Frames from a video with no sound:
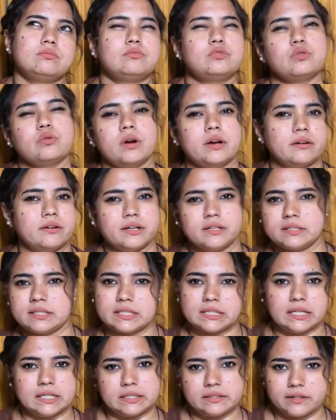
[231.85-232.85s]
200
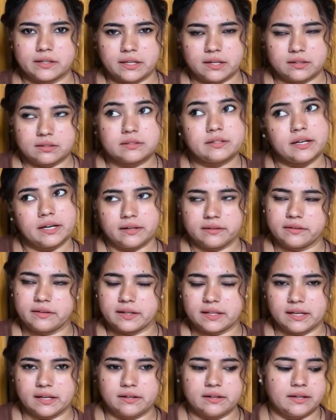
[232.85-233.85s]
300 300
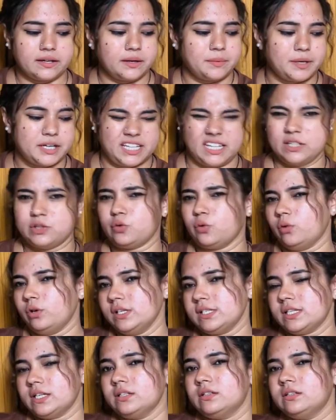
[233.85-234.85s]
के अंडर है बट ये
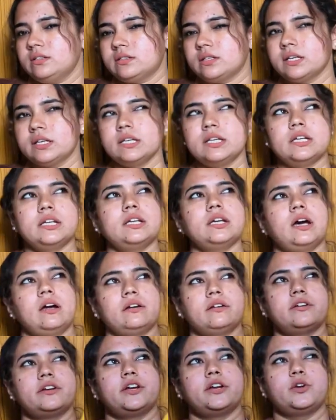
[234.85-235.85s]
थोड़ी सी थ्री
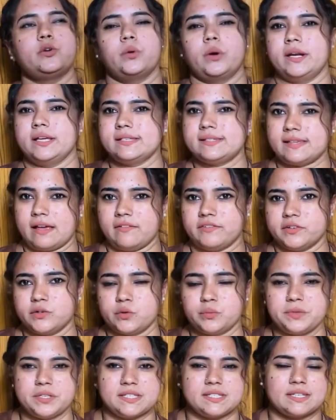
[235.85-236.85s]
हंड्रेड ट्वेंटी सेवन
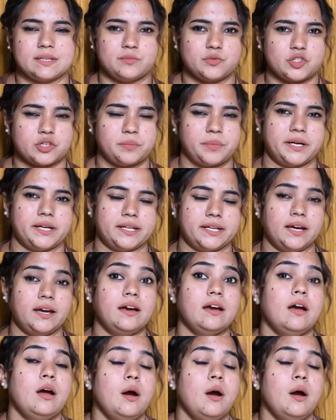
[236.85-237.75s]
रुपीज़ की मुझे पड़ी है